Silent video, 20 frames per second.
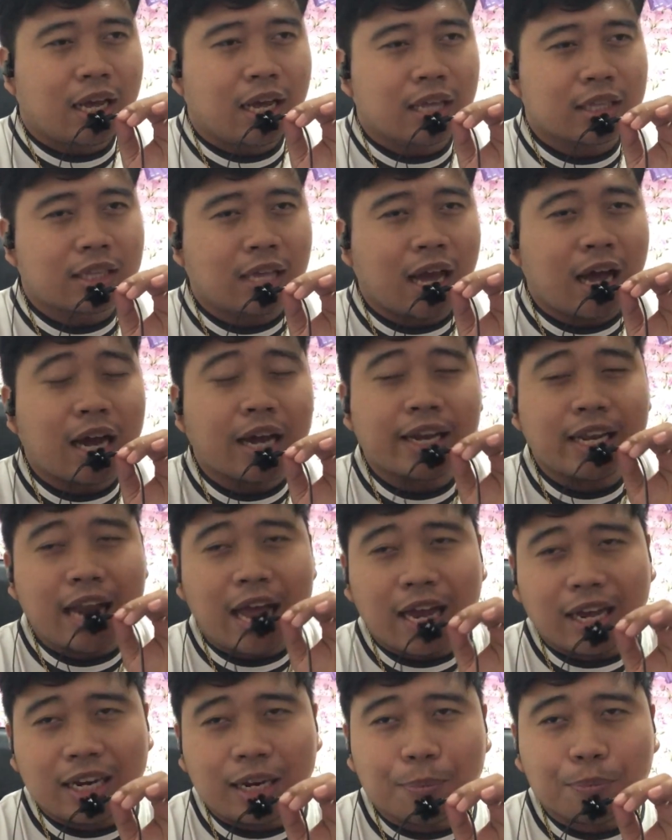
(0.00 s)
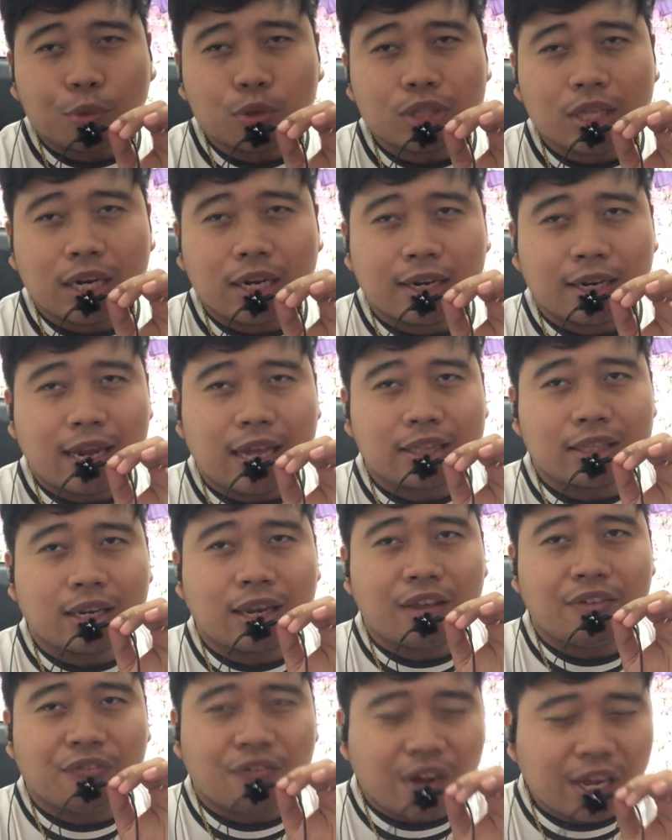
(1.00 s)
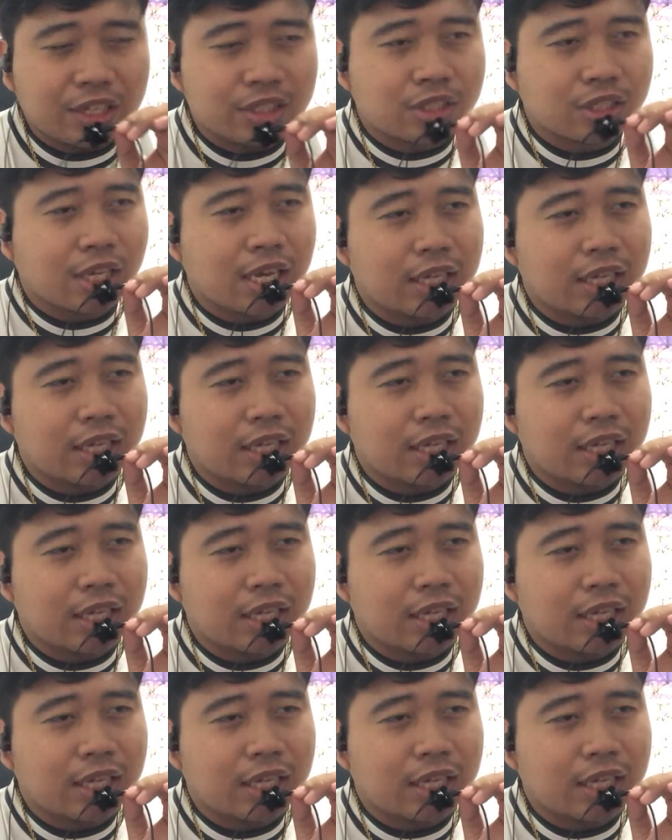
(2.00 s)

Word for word: At uh, ang kailangan lang po talaga natin ay fans.